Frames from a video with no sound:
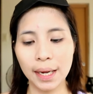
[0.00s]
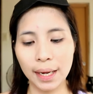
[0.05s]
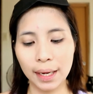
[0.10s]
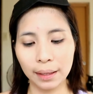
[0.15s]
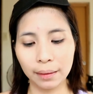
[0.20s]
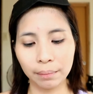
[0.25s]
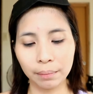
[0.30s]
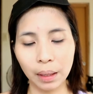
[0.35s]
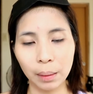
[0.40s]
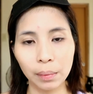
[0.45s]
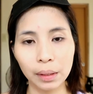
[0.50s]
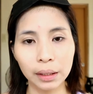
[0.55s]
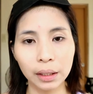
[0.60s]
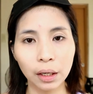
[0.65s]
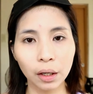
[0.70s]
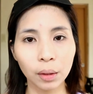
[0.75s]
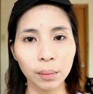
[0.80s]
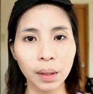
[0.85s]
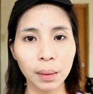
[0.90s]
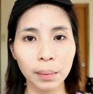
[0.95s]
and babalik
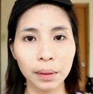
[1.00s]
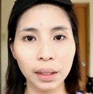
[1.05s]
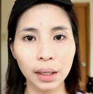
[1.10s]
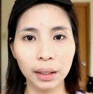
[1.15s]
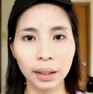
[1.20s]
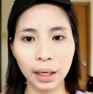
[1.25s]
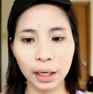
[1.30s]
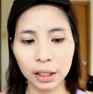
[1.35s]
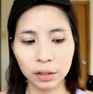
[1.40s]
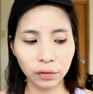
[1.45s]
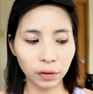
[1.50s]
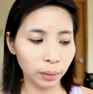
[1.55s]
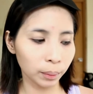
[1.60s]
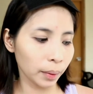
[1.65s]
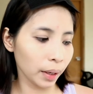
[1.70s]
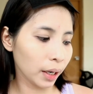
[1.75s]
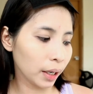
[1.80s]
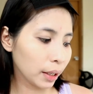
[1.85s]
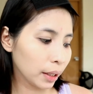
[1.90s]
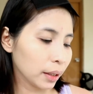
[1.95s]
ako mamaya guys for
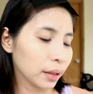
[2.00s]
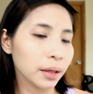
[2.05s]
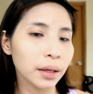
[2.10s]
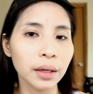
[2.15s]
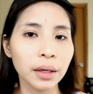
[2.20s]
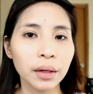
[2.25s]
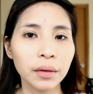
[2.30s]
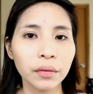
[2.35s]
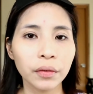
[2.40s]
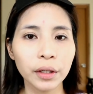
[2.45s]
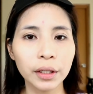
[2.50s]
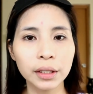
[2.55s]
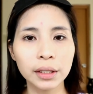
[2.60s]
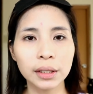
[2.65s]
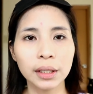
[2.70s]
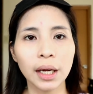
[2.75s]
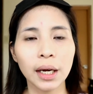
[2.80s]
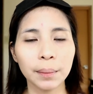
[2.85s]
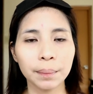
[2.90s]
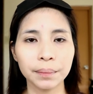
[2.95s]
my
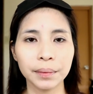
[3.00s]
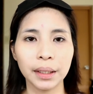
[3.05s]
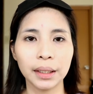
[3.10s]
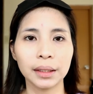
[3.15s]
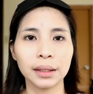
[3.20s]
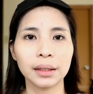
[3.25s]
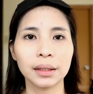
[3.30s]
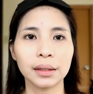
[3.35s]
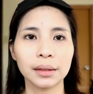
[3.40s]
first update.